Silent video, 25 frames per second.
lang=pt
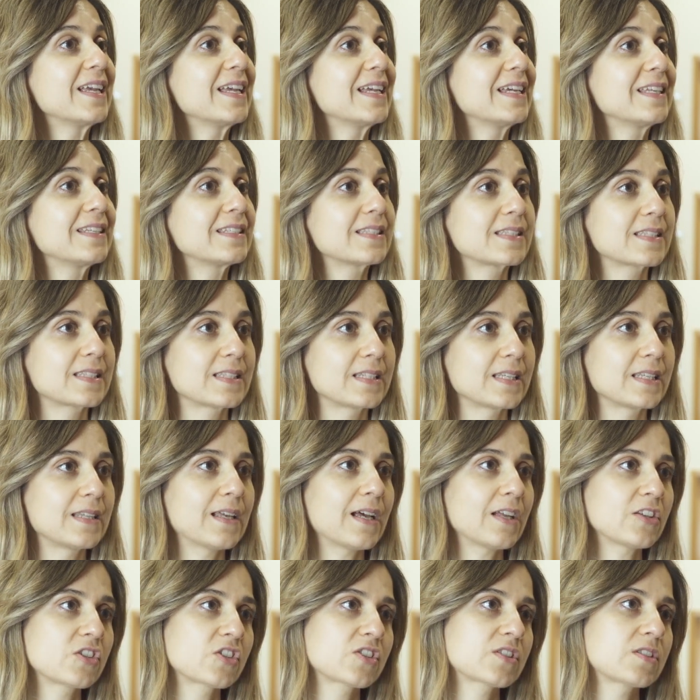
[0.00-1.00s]
e necessidades
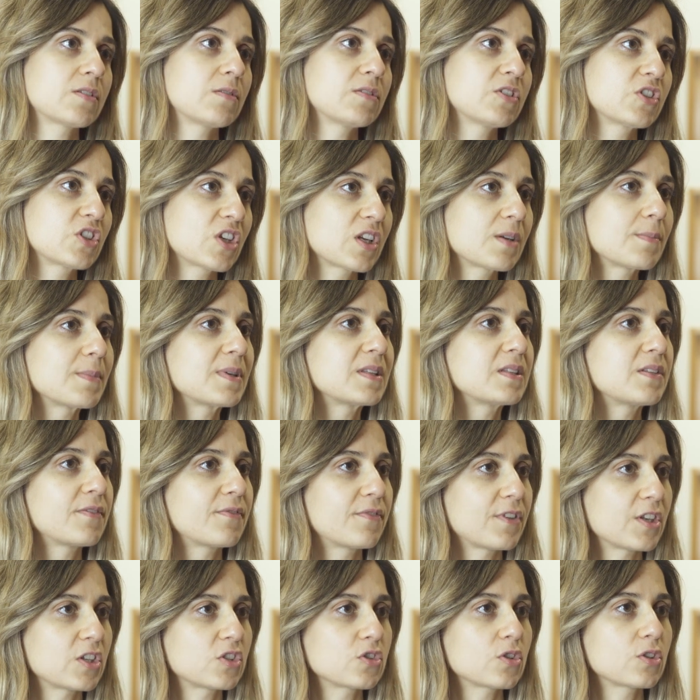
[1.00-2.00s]
necessidades que são ligeiramente
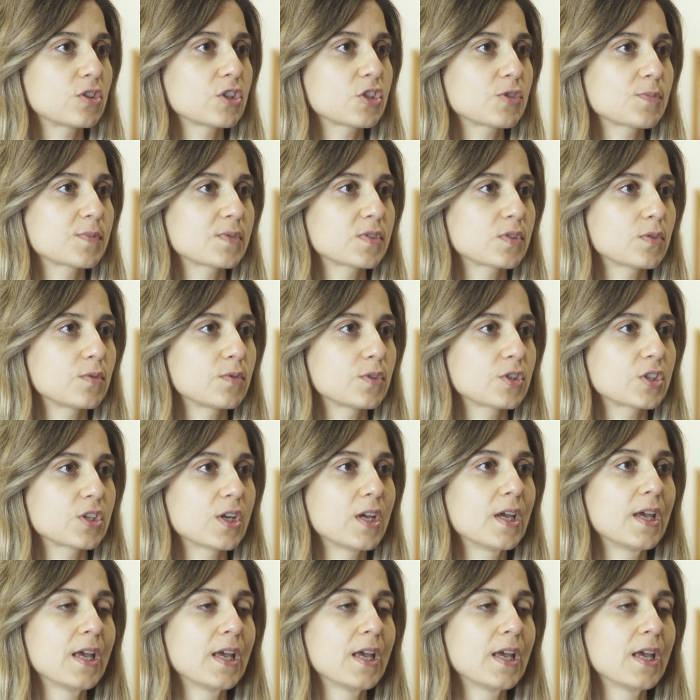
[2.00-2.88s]
diferentes de outras pessoas,